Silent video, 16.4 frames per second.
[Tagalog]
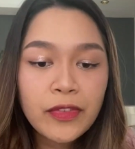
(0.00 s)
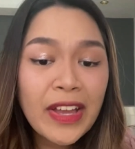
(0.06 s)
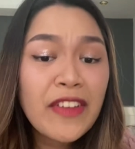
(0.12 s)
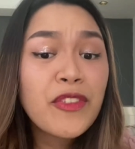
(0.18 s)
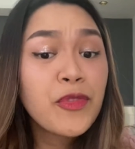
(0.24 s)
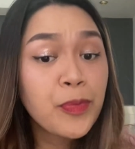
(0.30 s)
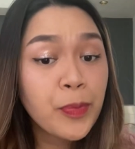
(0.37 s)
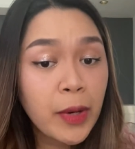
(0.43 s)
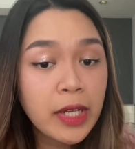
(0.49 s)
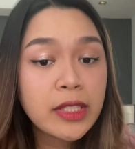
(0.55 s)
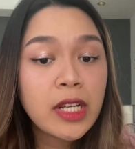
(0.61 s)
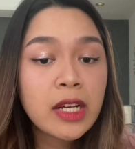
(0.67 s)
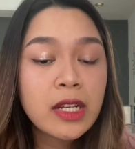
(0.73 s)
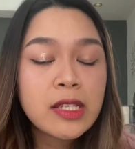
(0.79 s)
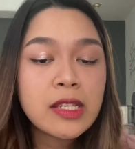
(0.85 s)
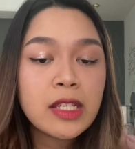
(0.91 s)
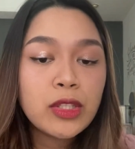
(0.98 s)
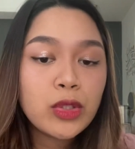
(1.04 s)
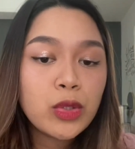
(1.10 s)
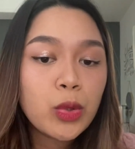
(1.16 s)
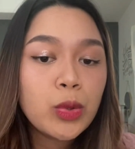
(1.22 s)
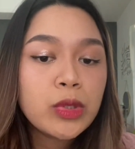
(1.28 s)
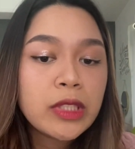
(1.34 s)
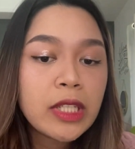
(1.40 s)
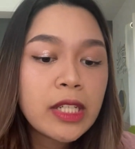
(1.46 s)
Five products
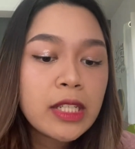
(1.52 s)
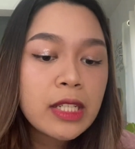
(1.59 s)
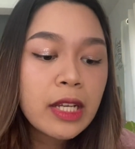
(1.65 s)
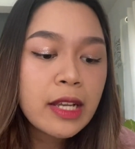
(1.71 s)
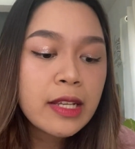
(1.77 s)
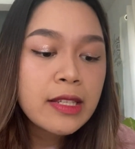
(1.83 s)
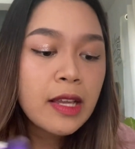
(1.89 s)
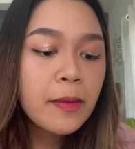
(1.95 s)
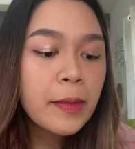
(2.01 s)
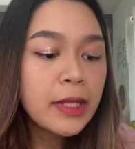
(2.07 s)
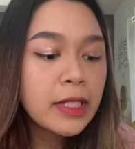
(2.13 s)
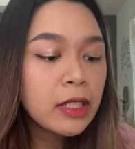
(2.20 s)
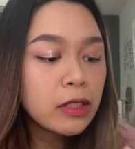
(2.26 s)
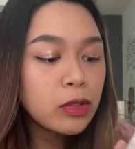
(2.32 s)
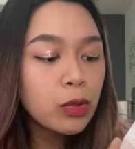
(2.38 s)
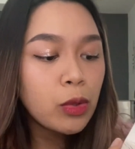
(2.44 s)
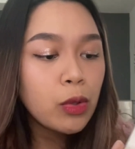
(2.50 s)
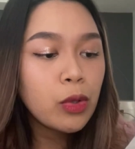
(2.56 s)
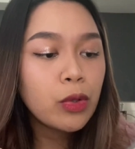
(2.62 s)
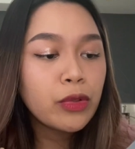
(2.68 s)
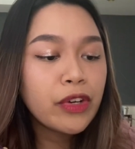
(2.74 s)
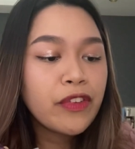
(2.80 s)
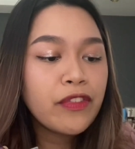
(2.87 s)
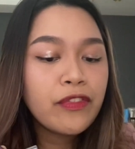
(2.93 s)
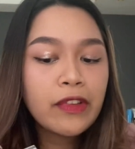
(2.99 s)
in total, kasama na tong
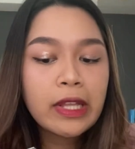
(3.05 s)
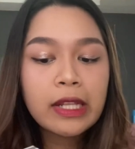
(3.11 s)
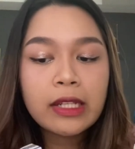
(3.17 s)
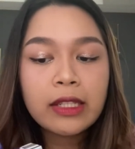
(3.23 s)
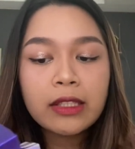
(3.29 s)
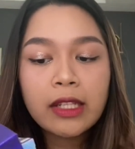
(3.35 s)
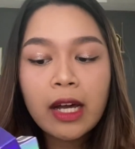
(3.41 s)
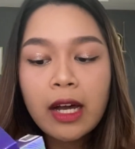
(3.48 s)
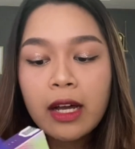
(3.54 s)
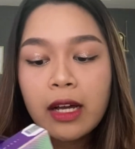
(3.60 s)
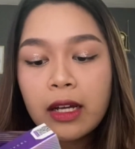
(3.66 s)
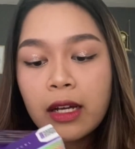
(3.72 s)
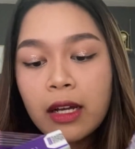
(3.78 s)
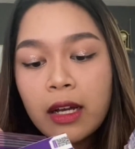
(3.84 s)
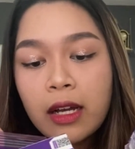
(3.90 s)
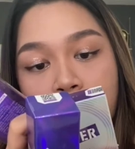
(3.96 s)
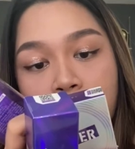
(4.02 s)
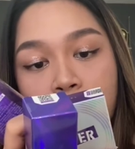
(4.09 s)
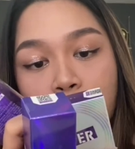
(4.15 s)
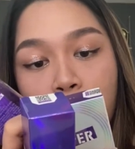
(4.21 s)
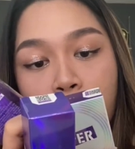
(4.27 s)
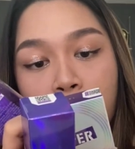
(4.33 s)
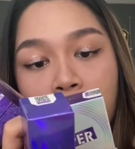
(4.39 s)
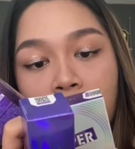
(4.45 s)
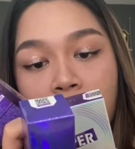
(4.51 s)
refill ng
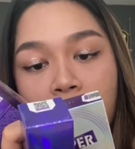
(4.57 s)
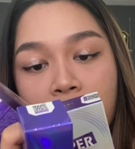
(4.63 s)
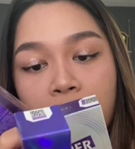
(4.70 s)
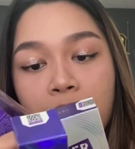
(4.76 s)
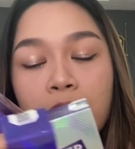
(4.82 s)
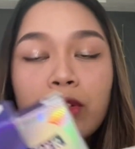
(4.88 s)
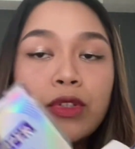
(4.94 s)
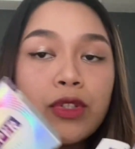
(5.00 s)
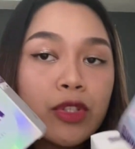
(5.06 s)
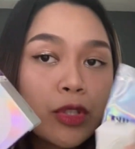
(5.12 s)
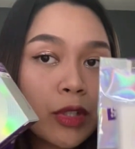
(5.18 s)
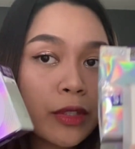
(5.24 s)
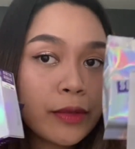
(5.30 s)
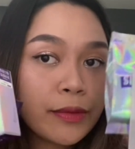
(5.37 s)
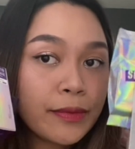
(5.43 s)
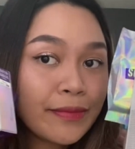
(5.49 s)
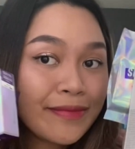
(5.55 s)
Super Cover Cushion.